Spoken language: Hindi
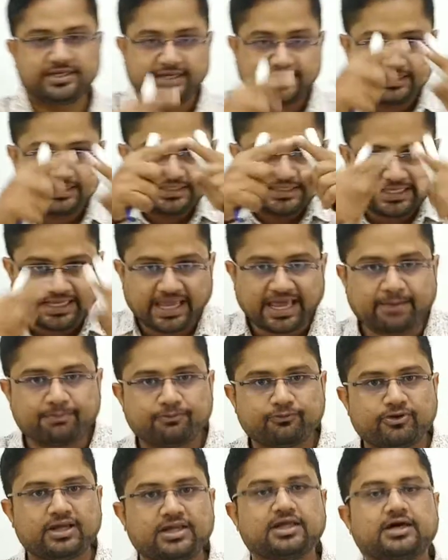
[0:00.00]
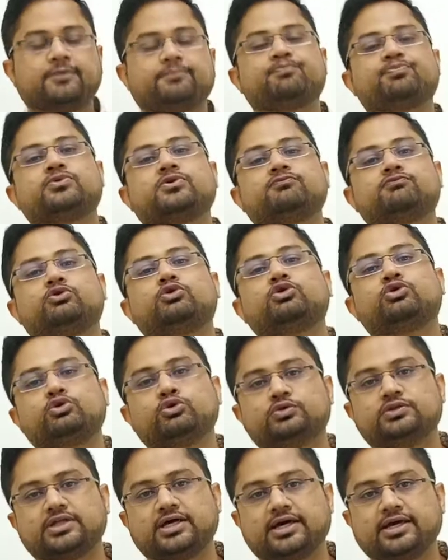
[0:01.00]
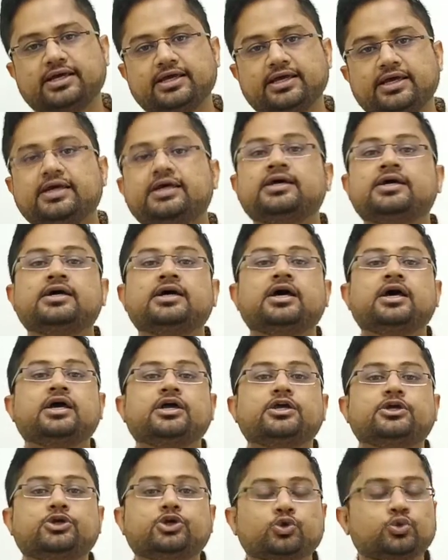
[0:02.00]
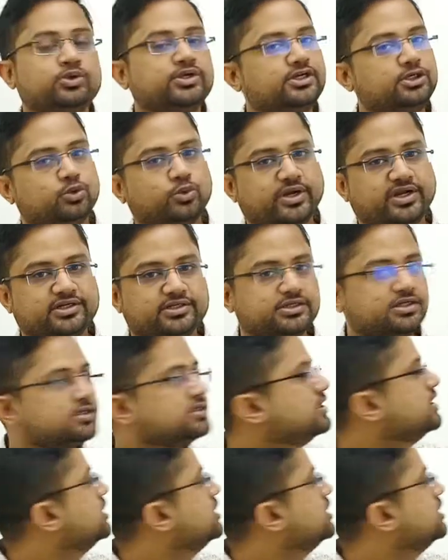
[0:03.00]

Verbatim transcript: रहा है कैप वाला वो होता है यूनिट वेक्टर